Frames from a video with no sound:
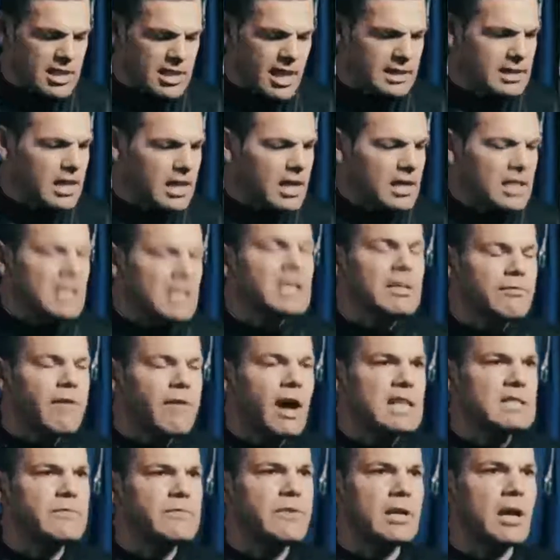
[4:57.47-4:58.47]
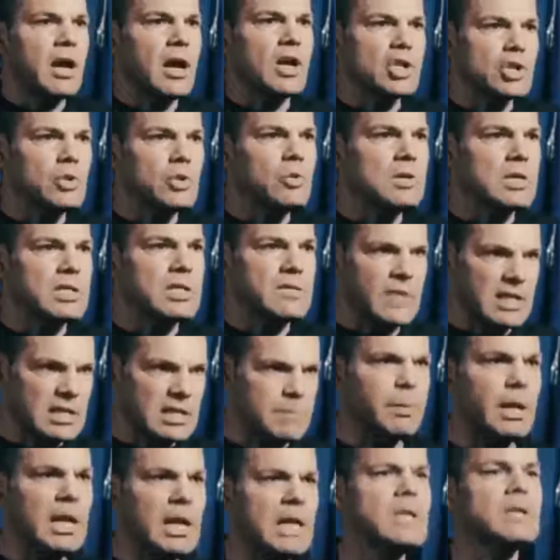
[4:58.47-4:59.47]
und sagt, ich weiß, wer daran schuld ist.
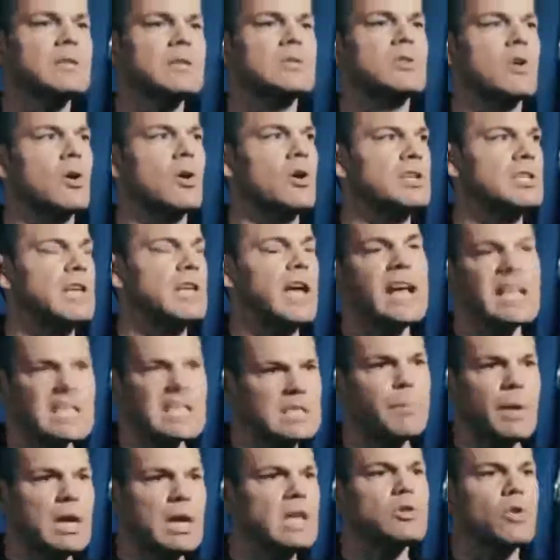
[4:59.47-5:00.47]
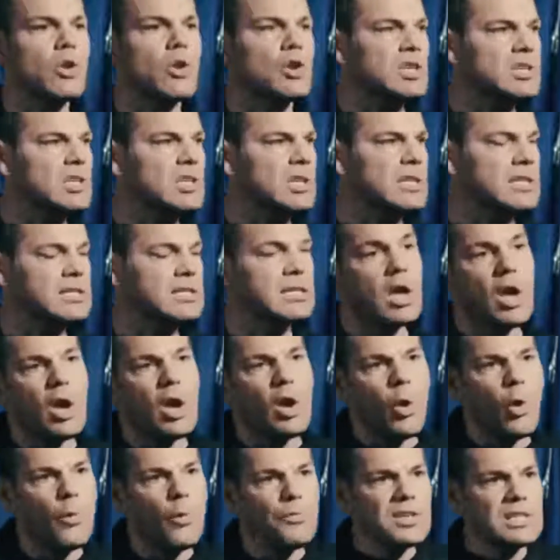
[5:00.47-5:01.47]
Was bringt es euch? Es bringt euch nichts.
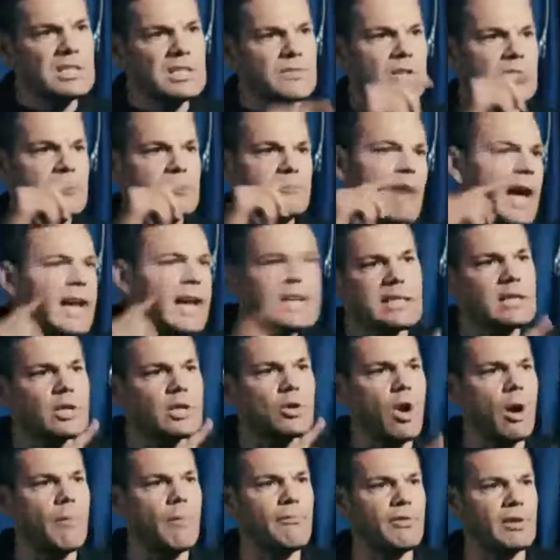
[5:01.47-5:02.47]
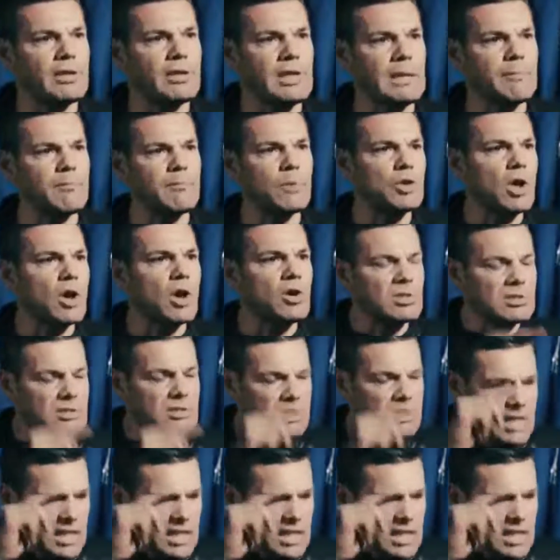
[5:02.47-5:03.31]
Und es wird weitere Opfer geben. Und auch